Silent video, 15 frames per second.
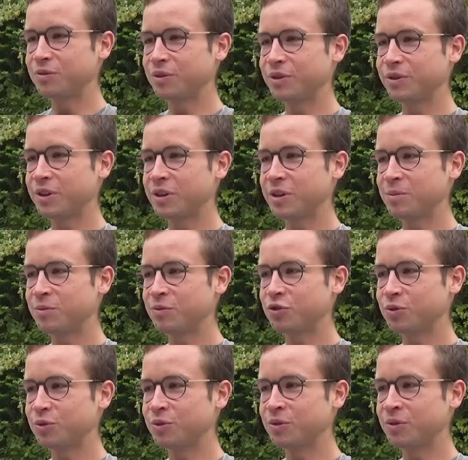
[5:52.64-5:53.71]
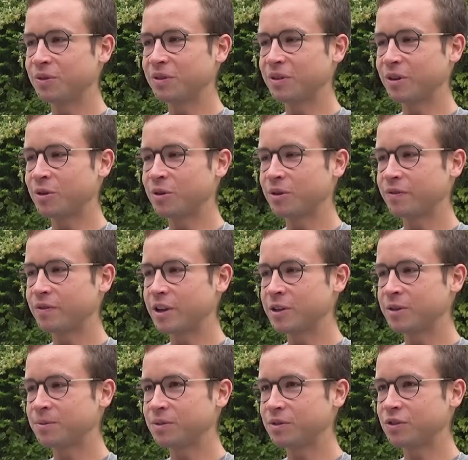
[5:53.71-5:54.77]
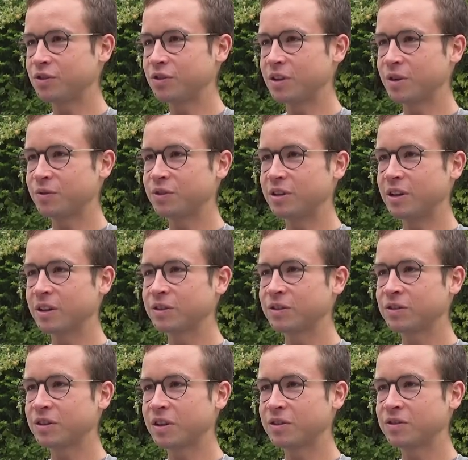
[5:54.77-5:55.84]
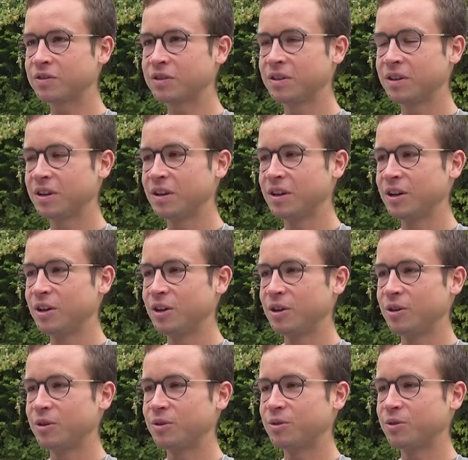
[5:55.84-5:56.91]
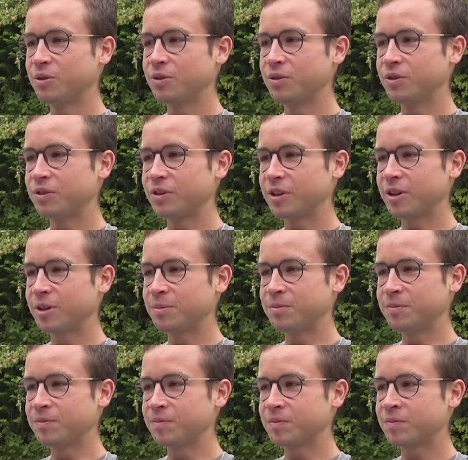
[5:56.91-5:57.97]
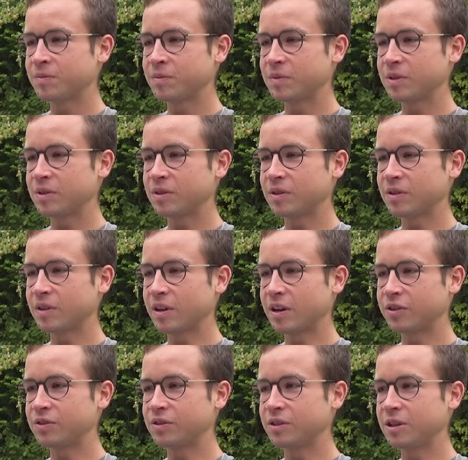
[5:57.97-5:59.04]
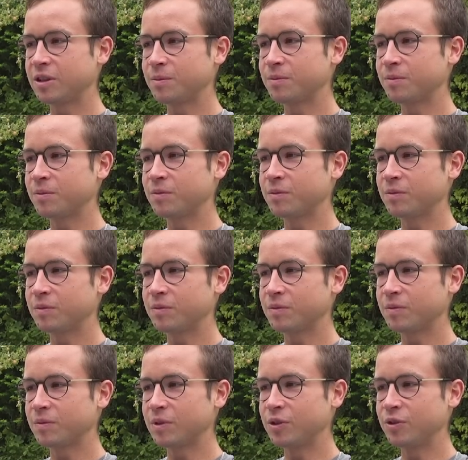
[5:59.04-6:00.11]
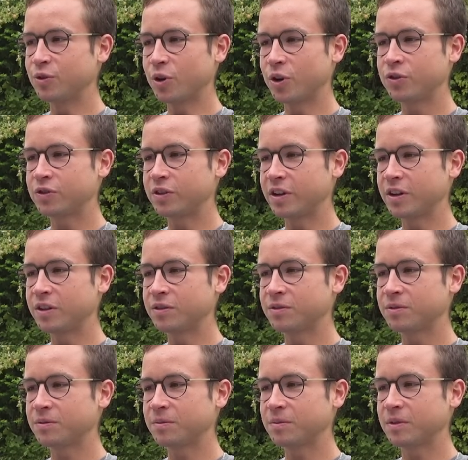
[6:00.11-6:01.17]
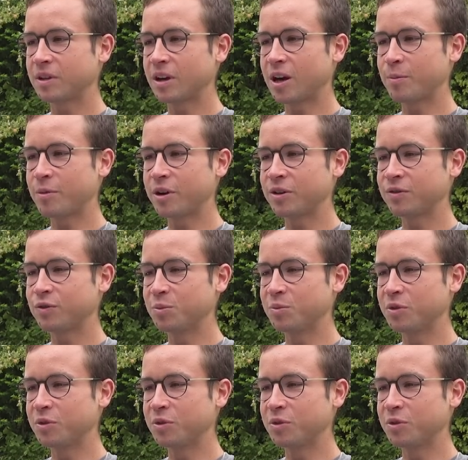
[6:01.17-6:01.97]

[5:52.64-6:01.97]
Ich wollte dann eben schon auch verhältnismäßig schnell auf die Langdistanz und ähm, hatte eben in Deutschland kam eigentlich für